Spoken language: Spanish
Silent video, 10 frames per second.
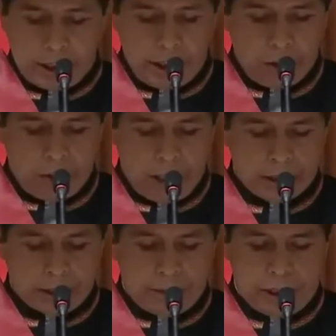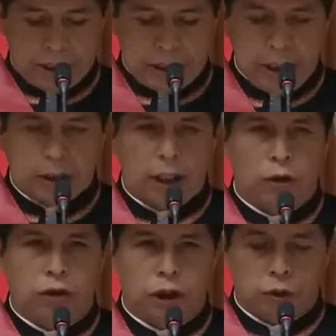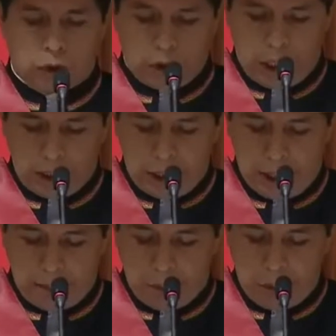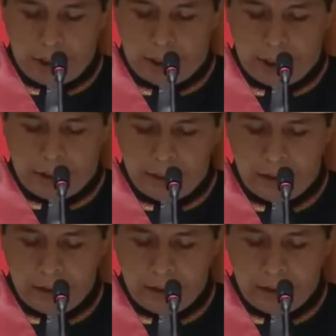elegido para ser presidente constitucional de la República